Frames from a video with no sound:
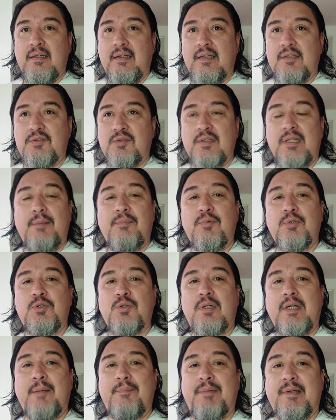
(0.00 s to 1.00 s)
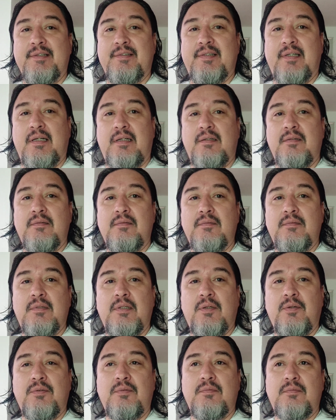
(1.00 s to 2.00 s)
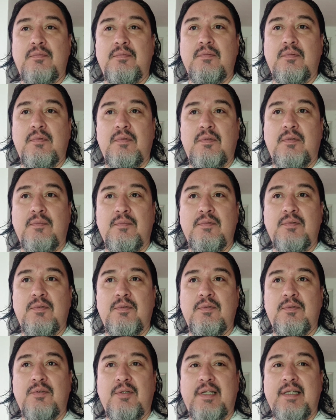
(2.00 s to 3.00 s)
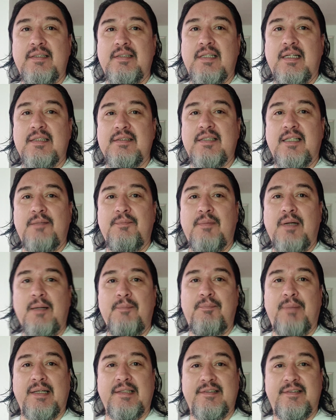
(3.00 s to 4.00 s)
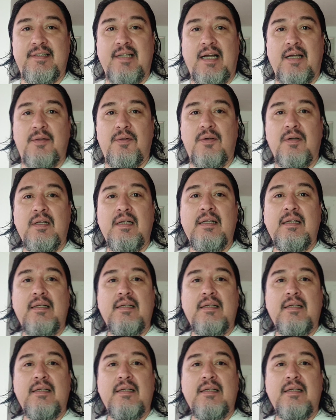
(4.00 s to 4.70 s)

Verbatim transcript: eso da mucho que pensar. Yo no, no quisiera ser mal pensado,